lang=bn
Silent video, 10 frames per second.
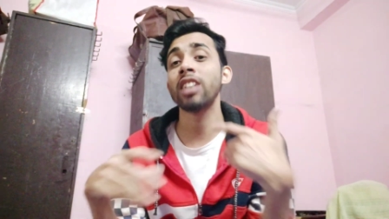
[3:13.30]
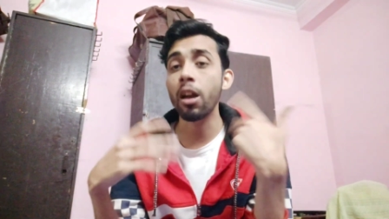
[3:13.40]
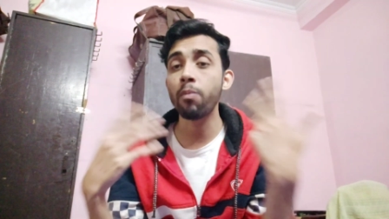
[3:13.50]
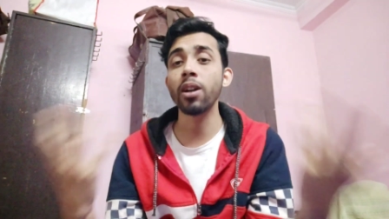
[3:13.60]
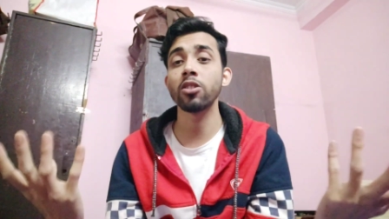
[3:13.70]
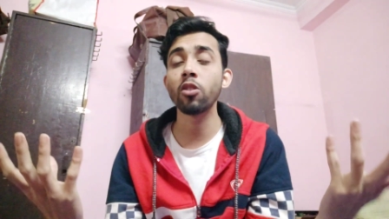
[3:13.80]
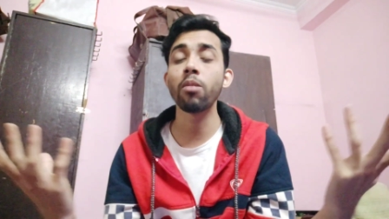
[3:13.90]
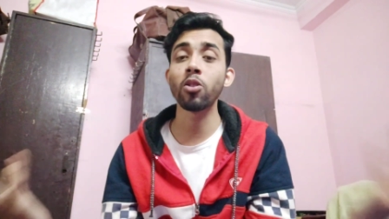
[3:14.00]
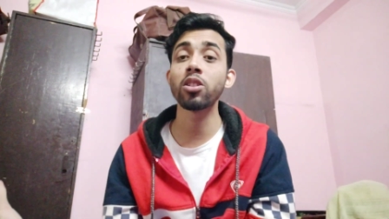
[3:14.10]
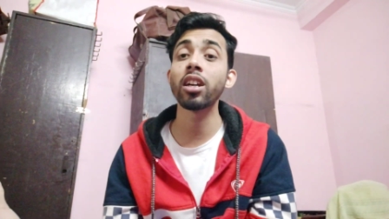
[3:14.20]
চার পাঁচজন
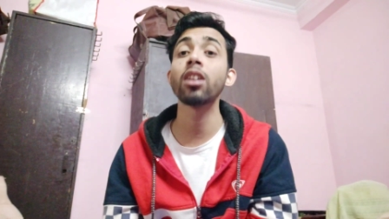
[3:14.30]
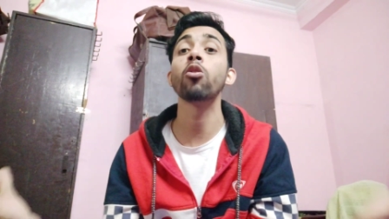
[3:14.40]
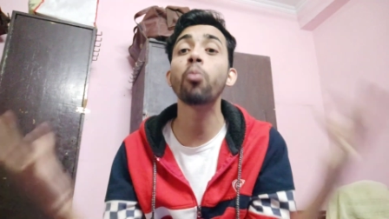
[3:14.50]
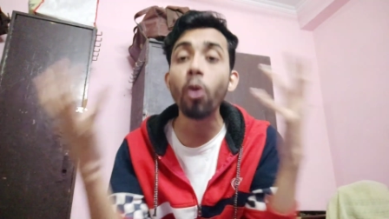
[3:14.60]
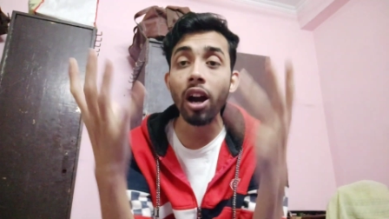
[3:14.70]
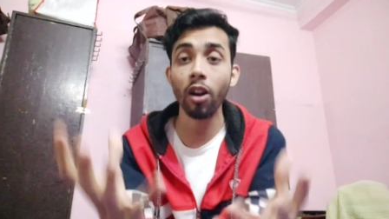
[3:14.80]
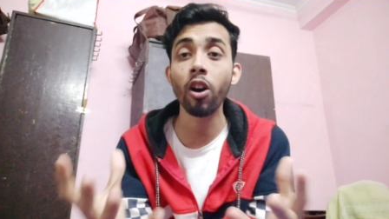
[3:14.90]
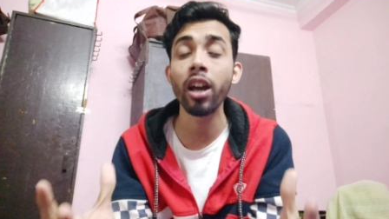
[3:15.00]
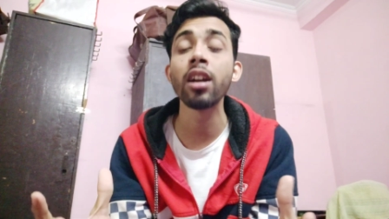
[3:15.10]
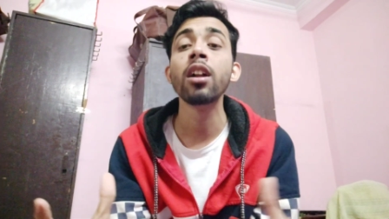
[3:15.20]
মানুষের উপকার
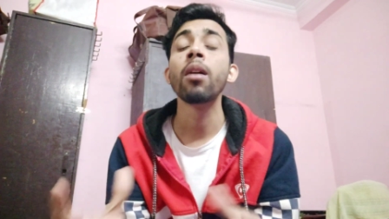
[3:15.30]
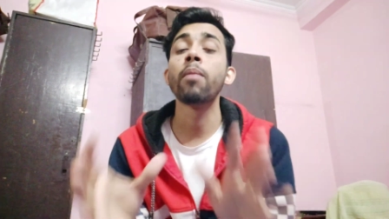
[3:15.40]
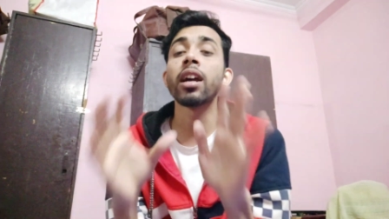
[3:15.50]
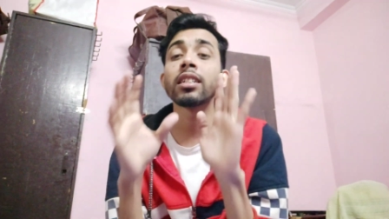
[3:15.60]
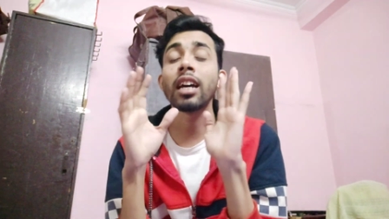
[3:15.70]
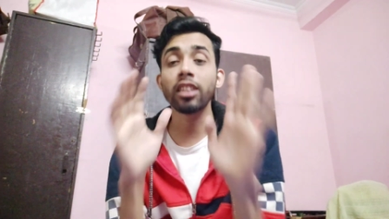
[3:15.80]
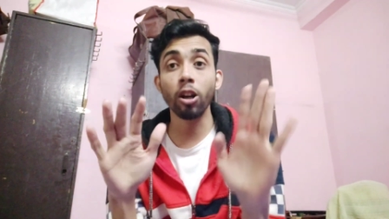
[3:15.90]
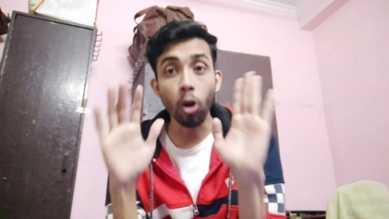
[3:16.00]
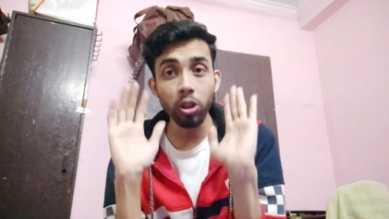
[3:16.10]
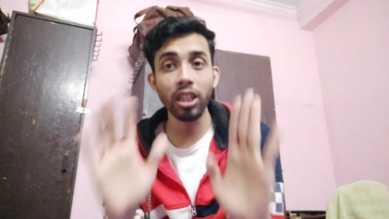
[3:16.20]
হয় মানে যাতে
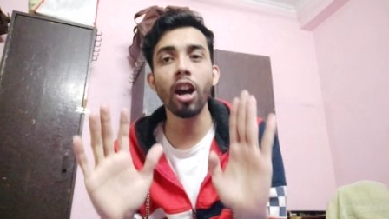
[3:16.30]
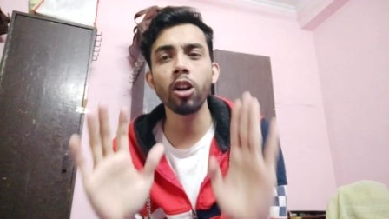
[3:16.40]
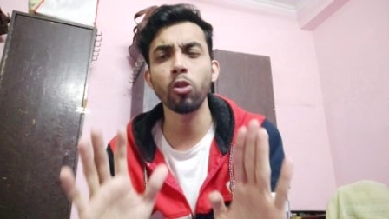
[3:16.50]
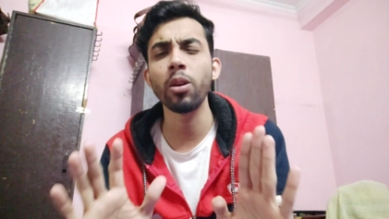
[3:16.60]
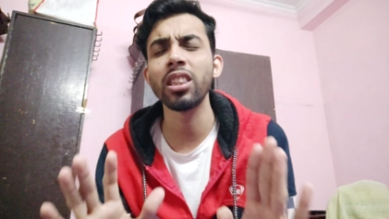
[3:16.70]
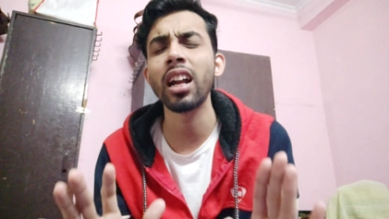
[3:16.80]
ক্ষতি না হয় তোমার